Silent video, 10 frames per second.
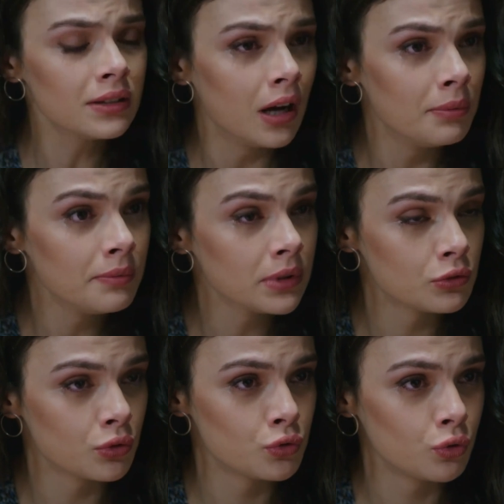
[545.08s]
abimin de
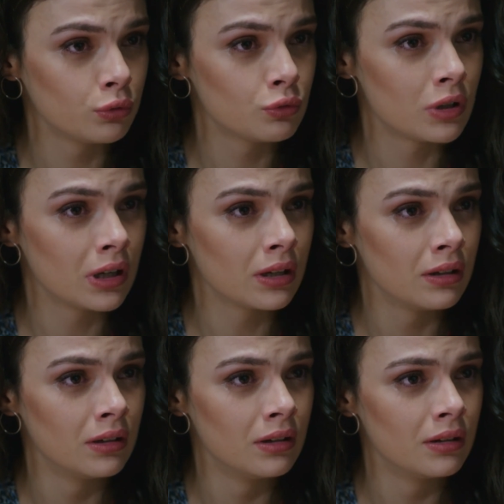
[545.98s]
çocuğu olacak.
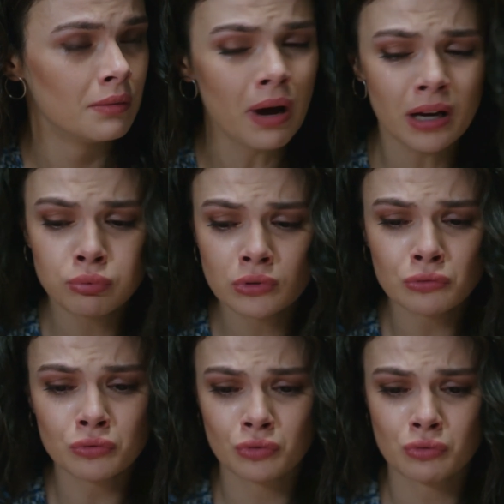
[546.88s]
Bari buna
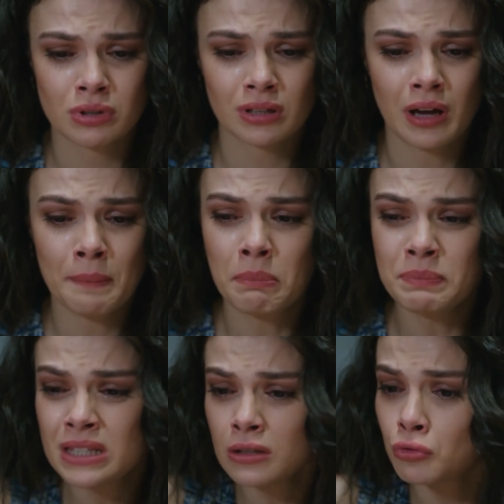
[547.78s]
tutulsa ya,
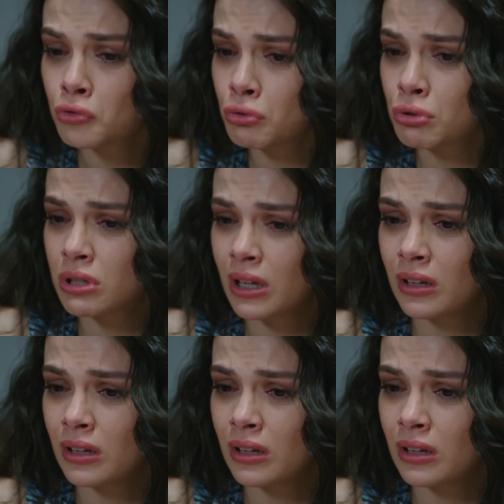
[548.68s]
bizi düşünse,